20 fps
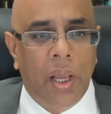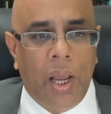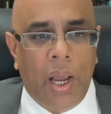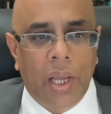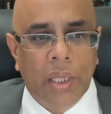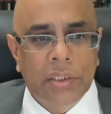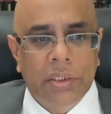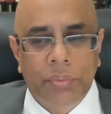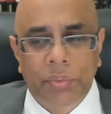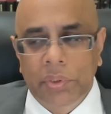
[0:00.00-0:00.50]

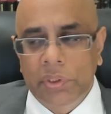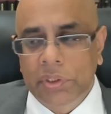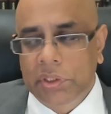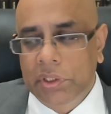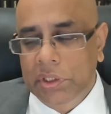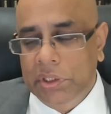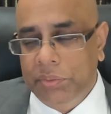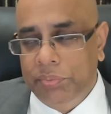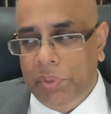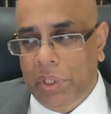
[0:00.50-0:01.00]
আই সেভেন
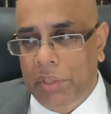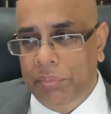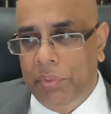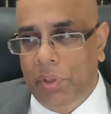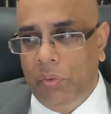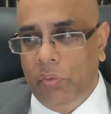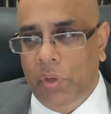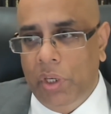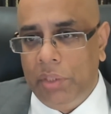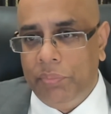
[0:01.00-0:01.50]
সিক্স ফাইভ বা
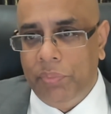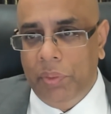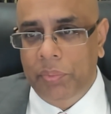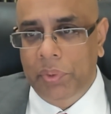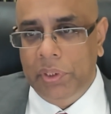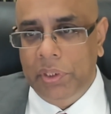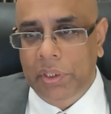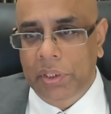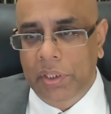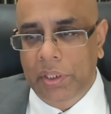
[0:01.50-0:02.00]
ওয়ার্ক
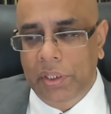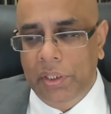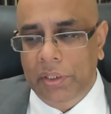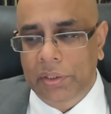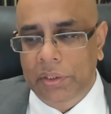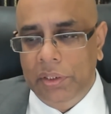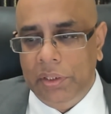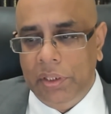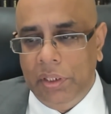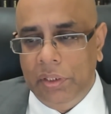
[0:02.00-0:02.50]
পারমিট নিয়ে
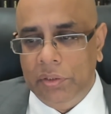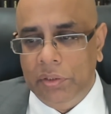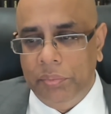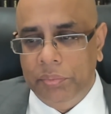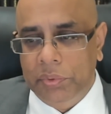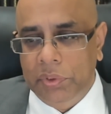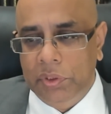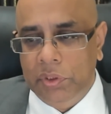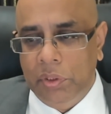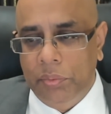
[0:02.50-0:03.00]
যেটা
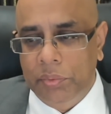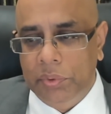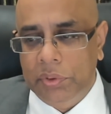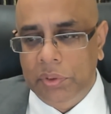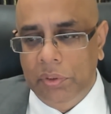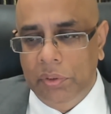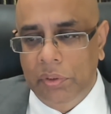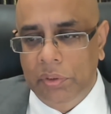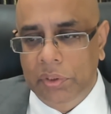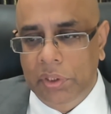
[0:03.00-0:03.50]
সবচেয়ে
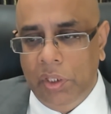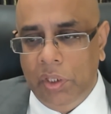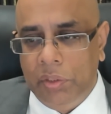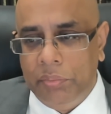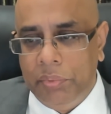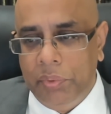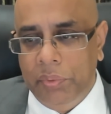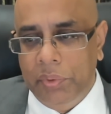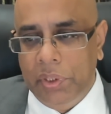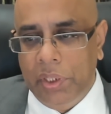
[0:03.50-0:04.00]
সমস্যা হলো যে ওয়ার্ক
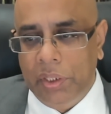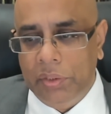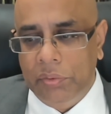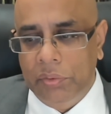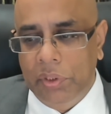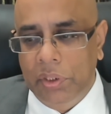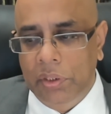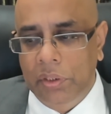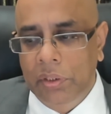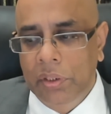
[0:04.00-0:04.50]
পারমিটে
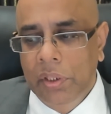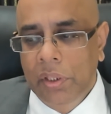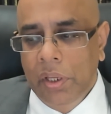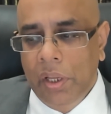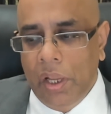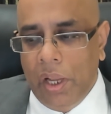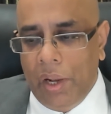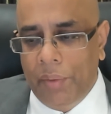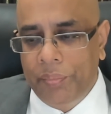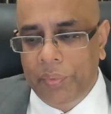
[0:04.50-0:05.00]
এতদিন
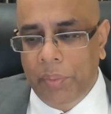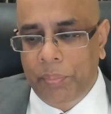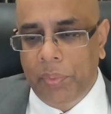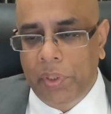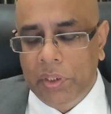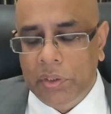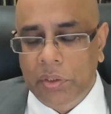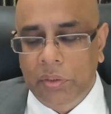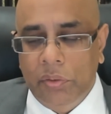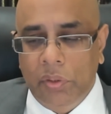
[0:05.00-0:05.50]
আপনি
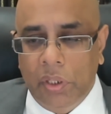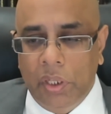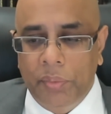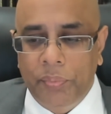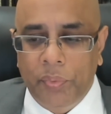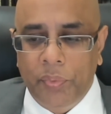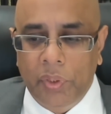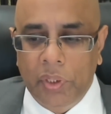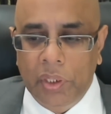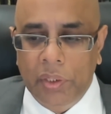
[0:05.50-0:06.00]
অ্যাপ্লিকেশন করার
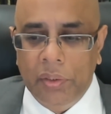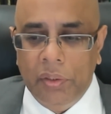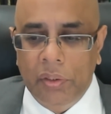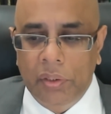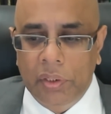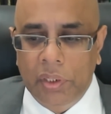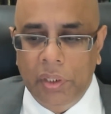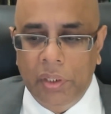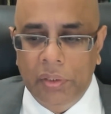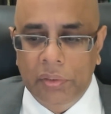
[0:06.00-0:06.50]
পরে
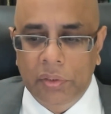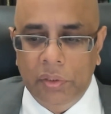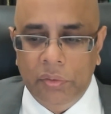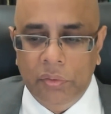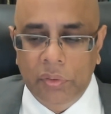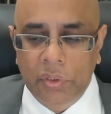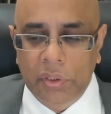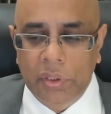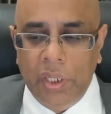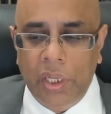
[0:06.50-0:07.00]
ওটা
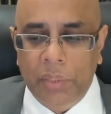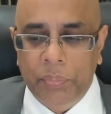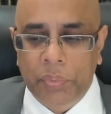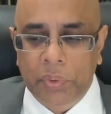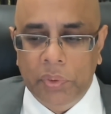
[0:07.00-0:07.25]
যতদিন লাগবে